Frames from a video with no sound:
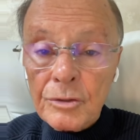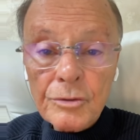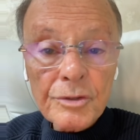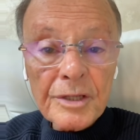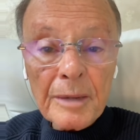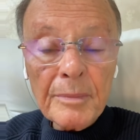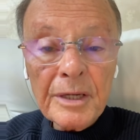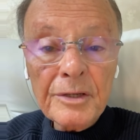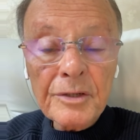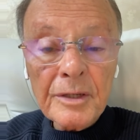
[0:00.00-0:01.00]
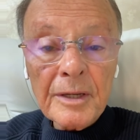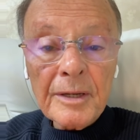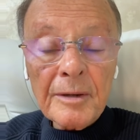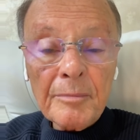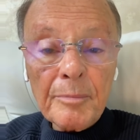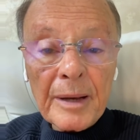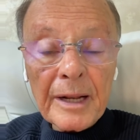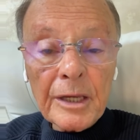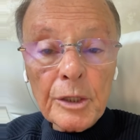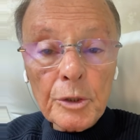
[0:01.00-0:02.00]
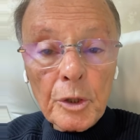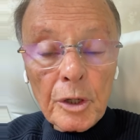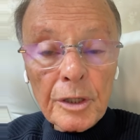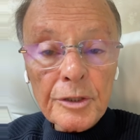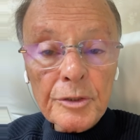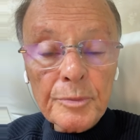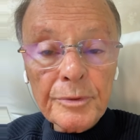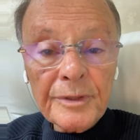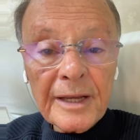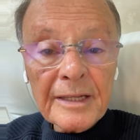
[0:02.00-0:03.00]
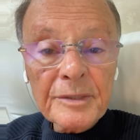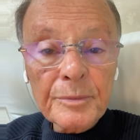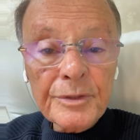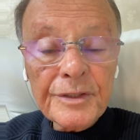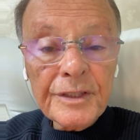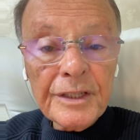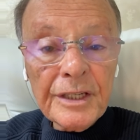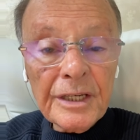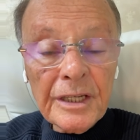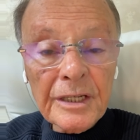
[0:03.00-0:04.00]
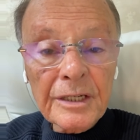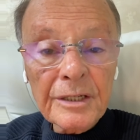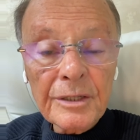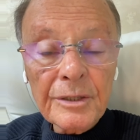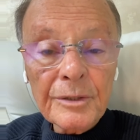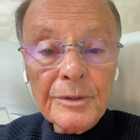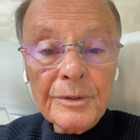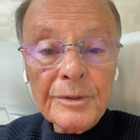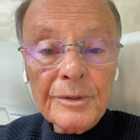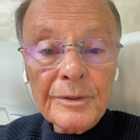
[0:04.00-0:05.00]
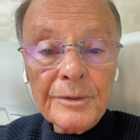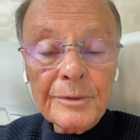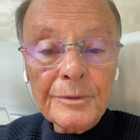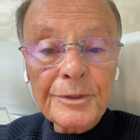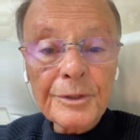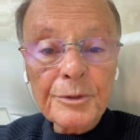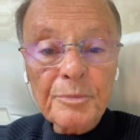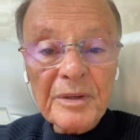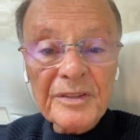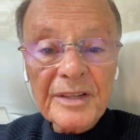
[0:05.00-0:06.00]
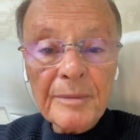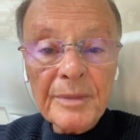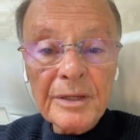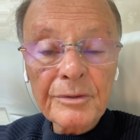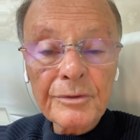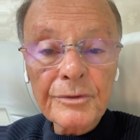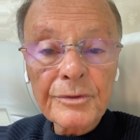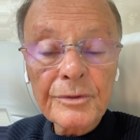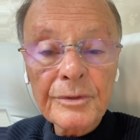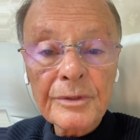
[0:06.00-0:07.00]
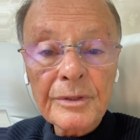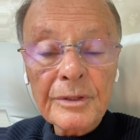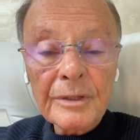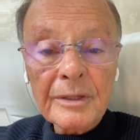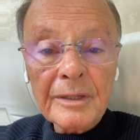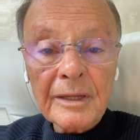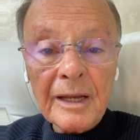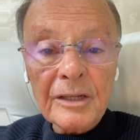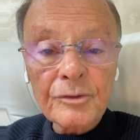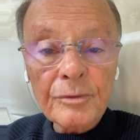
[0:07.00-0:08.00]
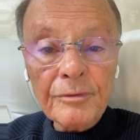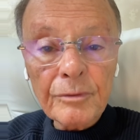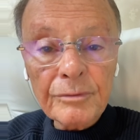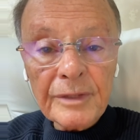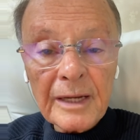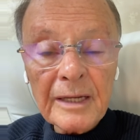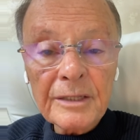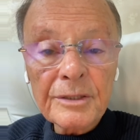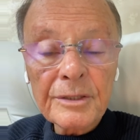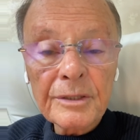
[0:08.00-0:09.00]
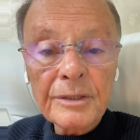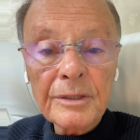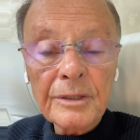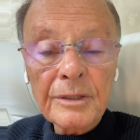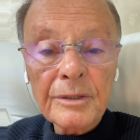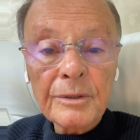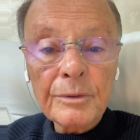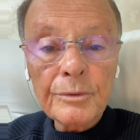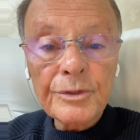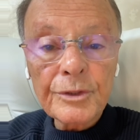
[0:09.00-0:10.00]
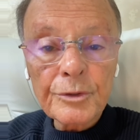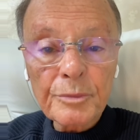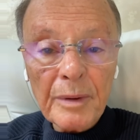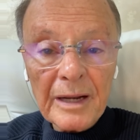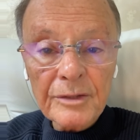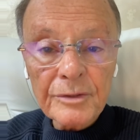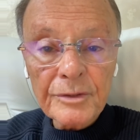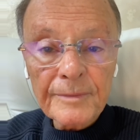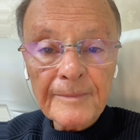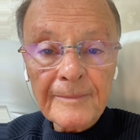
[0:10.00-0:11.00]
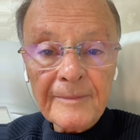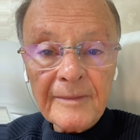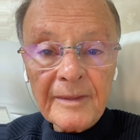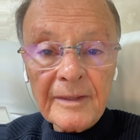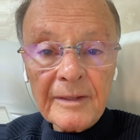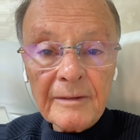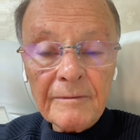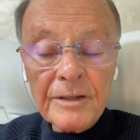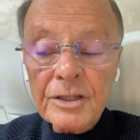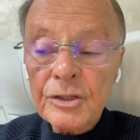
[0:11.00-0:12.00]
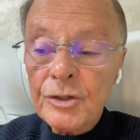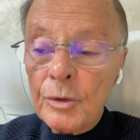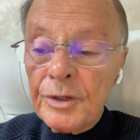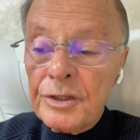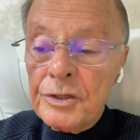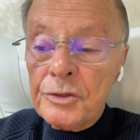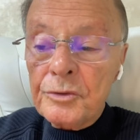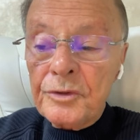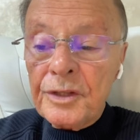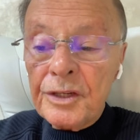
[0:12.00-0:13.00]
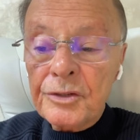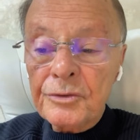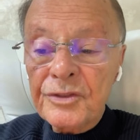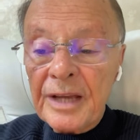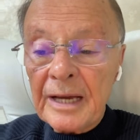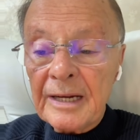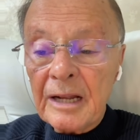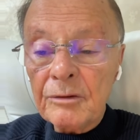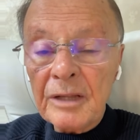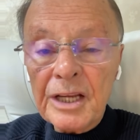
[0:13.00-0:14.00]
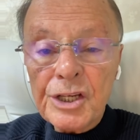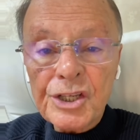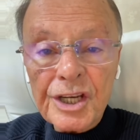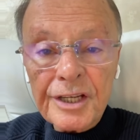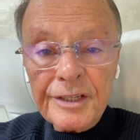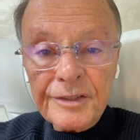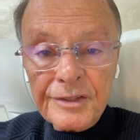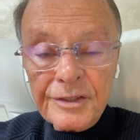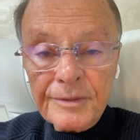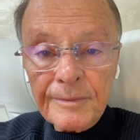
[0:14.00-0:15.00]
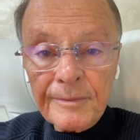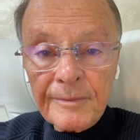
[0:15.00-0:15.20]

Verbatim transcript: justamente para que nós pudéssemos seguir os seus pensamentos, a sua vontade, os seus passos. Veja só o que diz o texto sagrado lá em Gênesis,